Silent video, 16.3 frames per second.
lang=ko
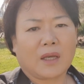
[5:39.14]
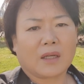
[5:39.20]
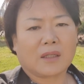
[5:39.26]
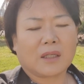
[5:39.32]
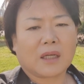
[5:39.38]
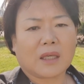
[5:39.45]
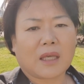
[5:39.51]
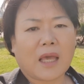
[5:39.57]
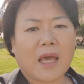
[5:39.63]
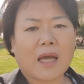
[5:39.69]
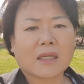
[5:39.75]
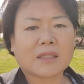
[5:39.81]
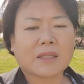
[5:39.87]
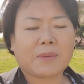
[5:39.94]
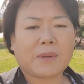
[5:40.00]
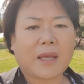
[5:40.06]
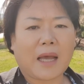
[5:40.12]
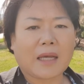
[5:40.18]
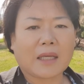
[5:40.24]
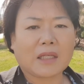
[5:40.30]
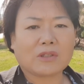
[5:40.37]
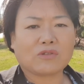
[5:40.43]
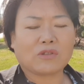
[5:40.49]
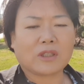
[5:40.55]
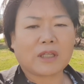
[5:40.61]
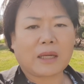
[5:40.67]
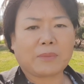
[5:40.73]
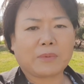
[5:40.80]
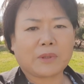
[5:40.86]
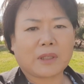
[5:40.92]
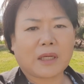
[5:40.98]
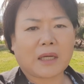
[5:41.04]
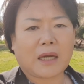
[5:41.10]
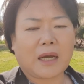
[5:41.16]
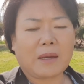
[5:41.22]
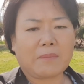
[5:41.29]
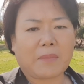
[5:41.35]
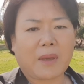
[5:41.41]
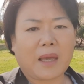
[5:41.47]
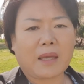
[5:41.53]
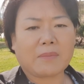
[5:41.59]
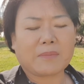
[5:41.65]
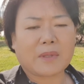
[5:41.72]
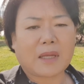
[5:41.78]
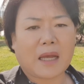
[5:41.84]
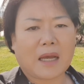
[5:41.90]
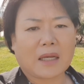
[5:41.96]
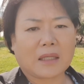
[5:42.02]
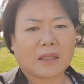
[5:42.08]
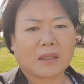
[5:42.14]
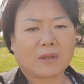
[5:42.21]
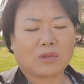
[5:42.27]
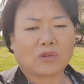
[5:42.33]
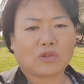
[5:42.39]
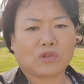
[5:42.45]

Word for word: 그러니까 계약 재배 양이 줄다 보니까 매입량도